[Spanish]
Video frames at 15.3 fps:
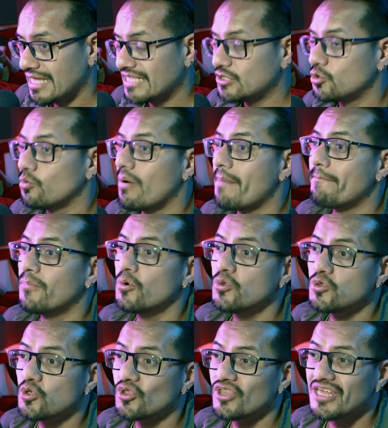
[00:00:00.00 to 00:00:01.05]
estuvo a
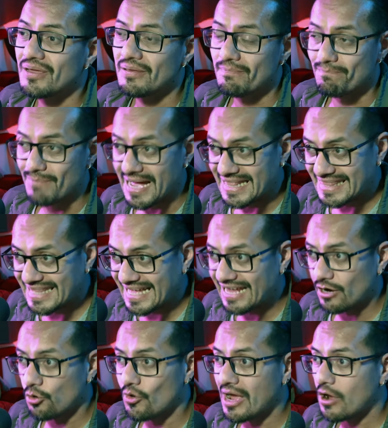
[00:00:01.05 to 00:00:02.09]
punto de
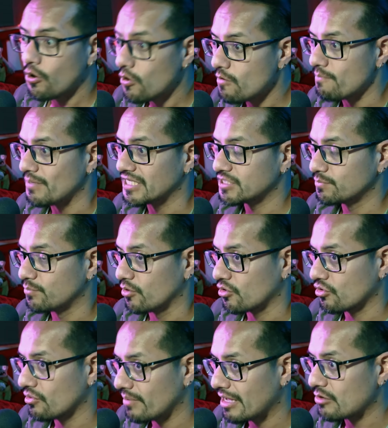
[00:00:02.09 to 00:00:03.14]
matarlo a golpes por
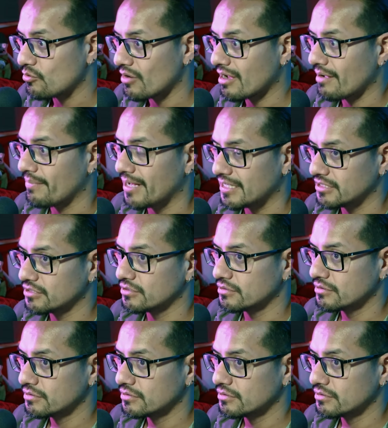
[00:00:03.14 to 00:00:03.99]
robar un caballo.